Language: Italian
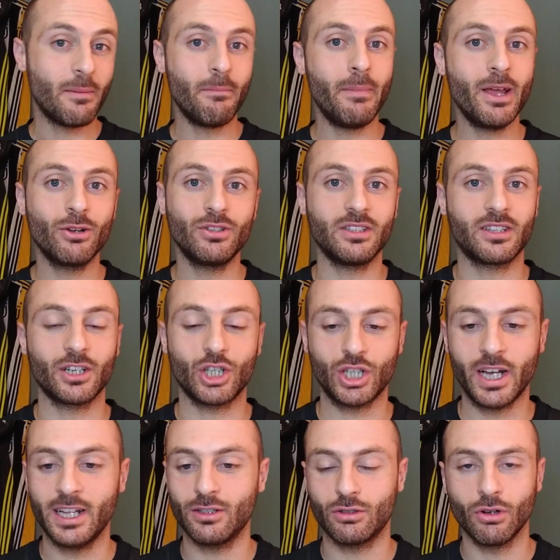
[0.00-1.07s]
meno di
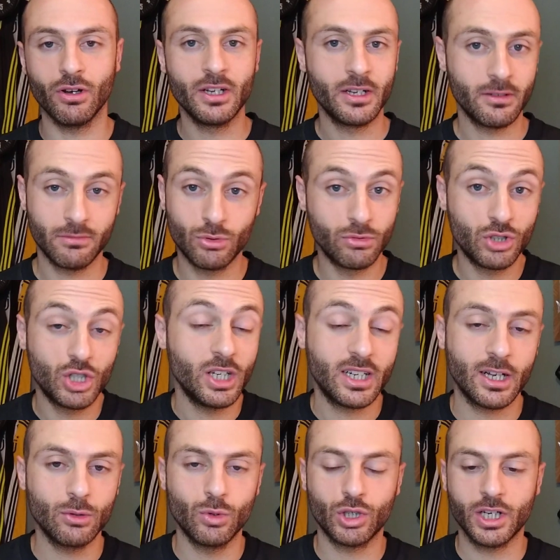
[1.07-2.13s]
300,
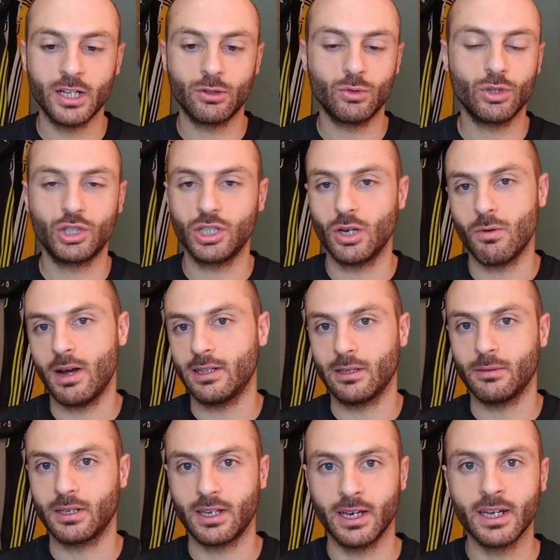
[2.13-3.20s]
circa
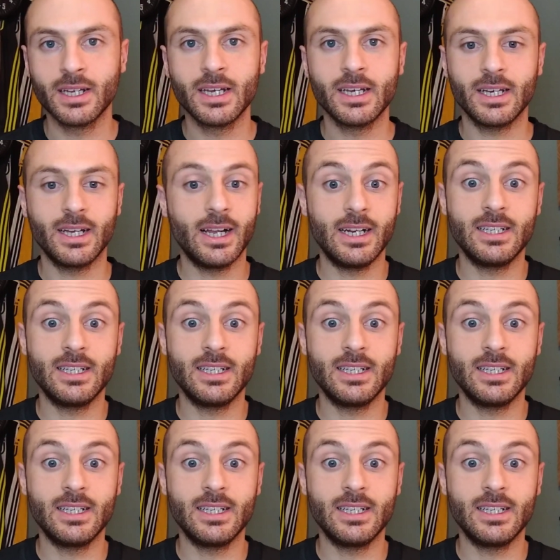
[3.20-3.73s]
200-250 perché eh,